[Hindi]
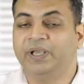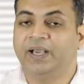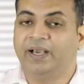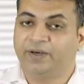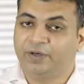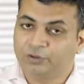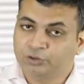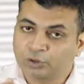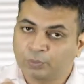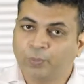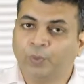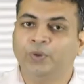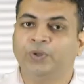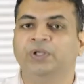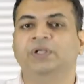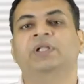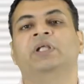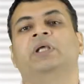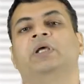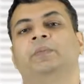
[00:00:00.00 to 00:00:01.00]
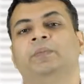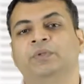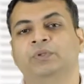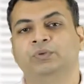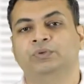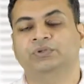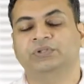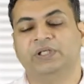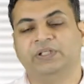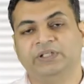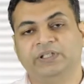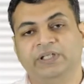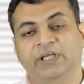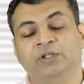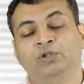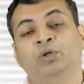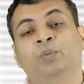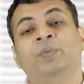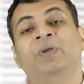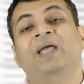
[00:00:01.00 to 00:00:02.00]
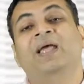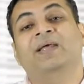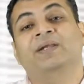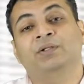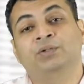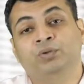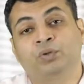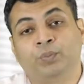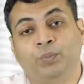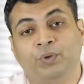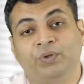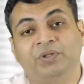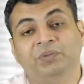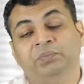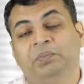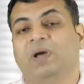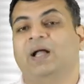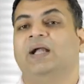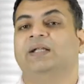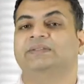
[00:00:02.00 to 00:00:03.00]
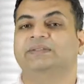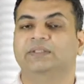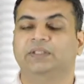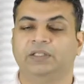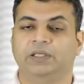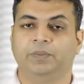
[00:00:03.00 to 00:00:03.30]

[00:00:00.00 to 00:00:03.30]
में एरिथ्रोपोइटिन की कमी हो जाती है तो हमें एरिथ्रोपोइटिन बाहर से